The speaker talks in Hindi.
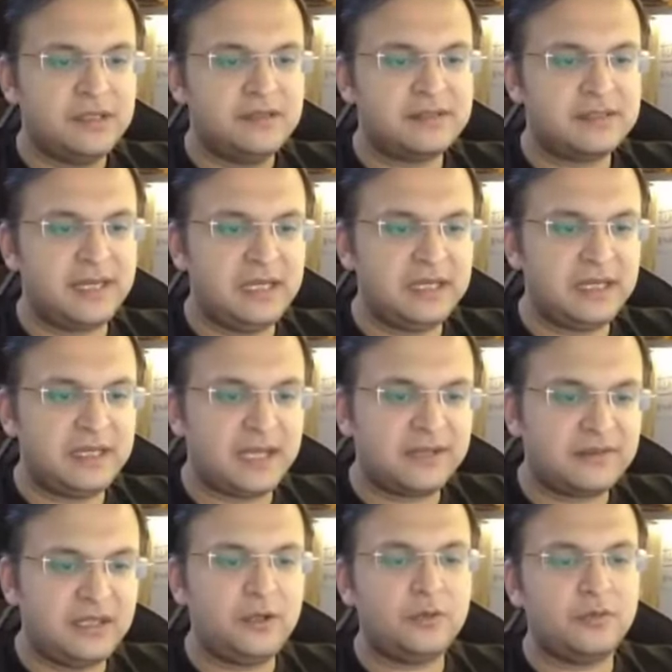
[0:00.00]
स्केलिंग इन x
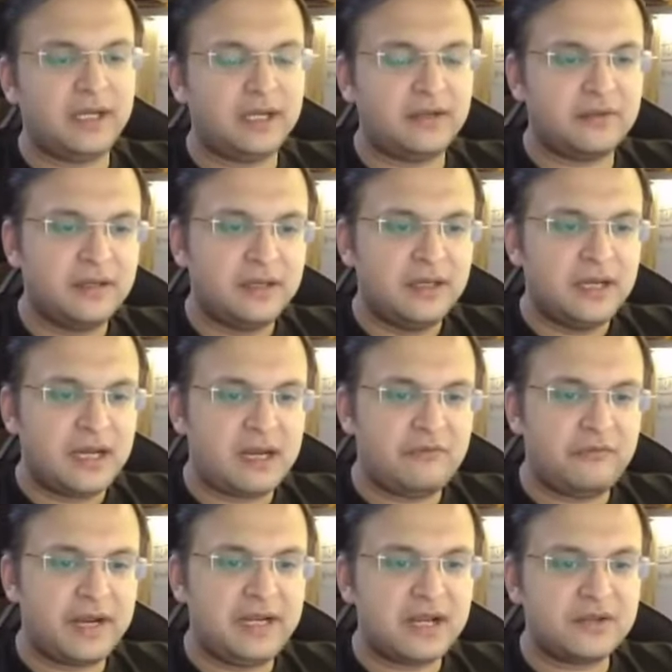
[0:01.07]
इनटू x एंड
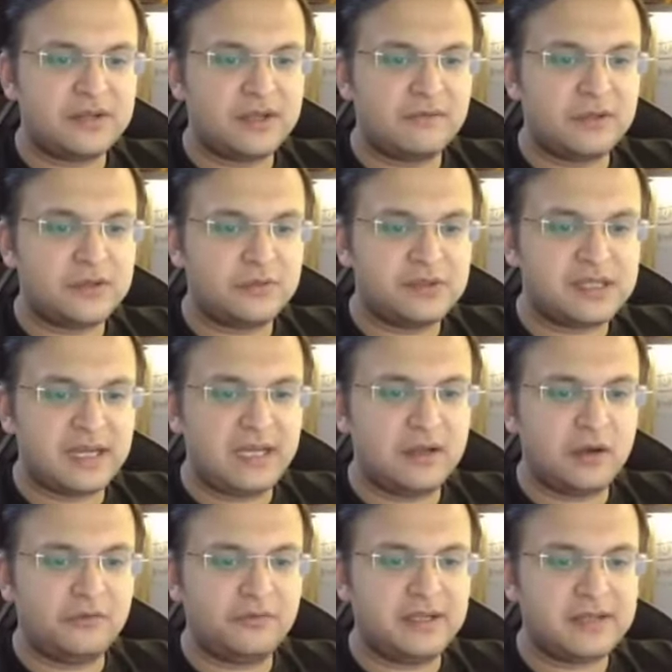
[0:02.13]
y डैश इज इक्वल्स टू स्केलिंग
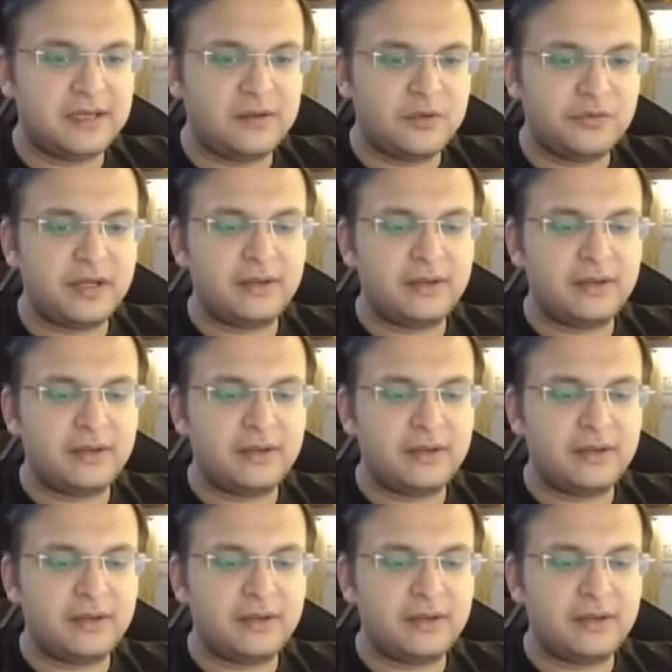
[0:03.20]
ऑन y साइड इनटू y